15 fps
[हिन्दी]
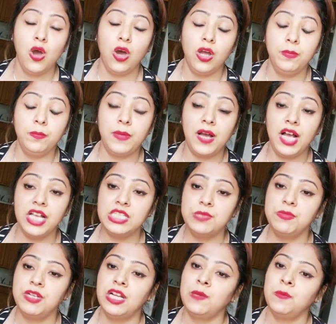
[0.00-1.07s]
और पाँच
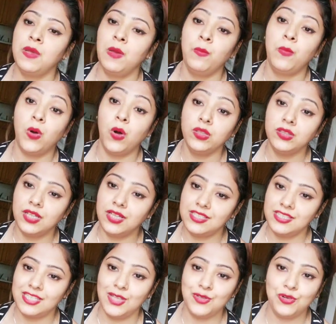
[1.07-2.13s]
मिनट में आप बहुत
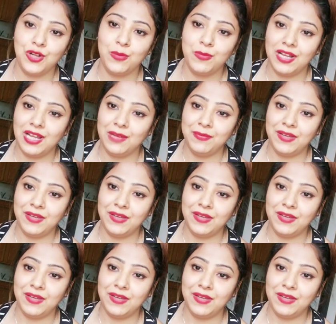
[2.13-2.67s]
अच्छा जूड़ा बना